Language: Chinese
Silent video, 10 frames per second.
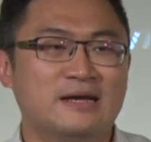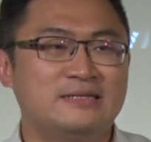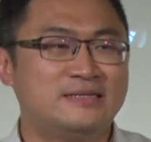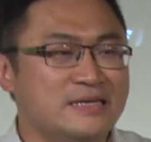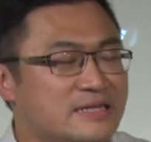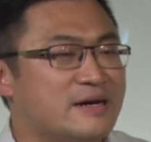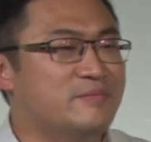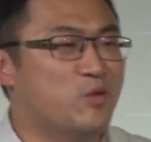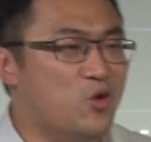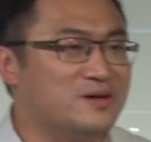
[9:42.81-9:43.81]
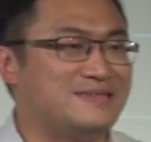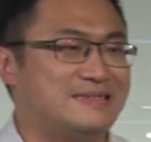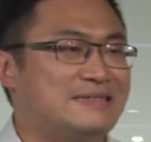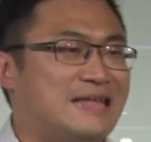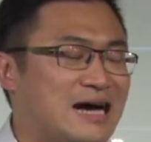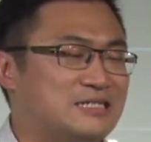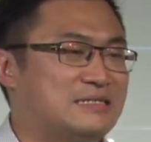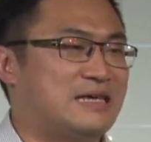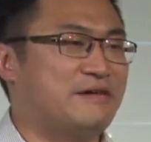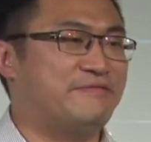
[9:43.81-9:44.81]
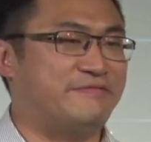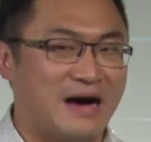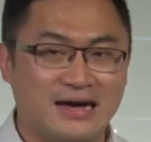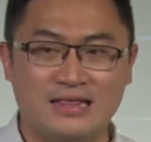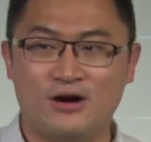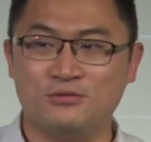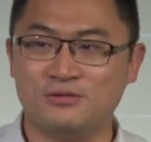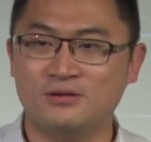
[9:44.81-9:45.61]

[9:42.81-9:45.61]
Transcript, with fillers: 记得摩西他是在法老